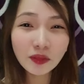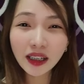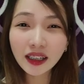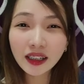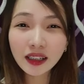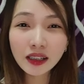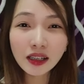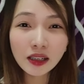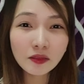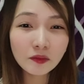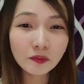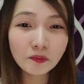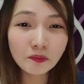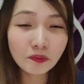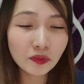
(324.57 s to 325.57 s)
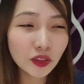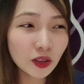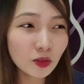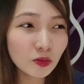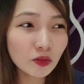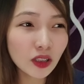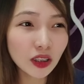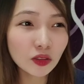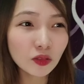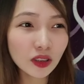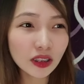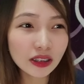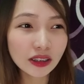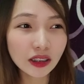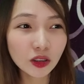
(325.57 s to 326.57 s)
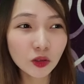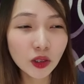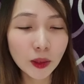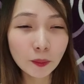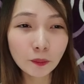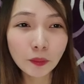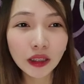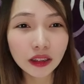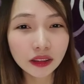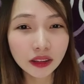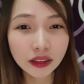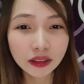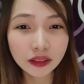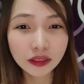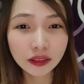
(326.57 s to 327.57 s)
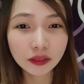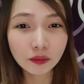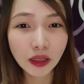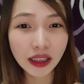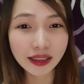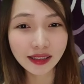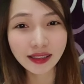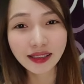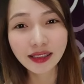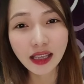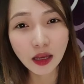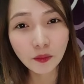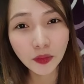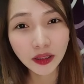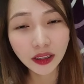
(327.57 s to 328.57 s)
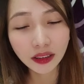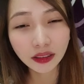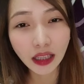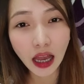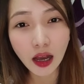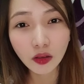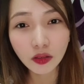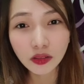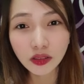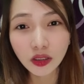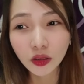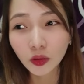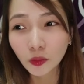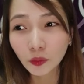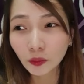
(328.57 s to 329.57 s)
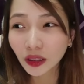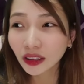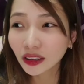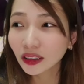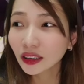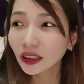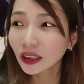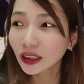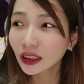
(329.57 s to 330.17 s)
di ba Yung ano kasi, yung impact ng mga sinasabi ng tao sa iyo parang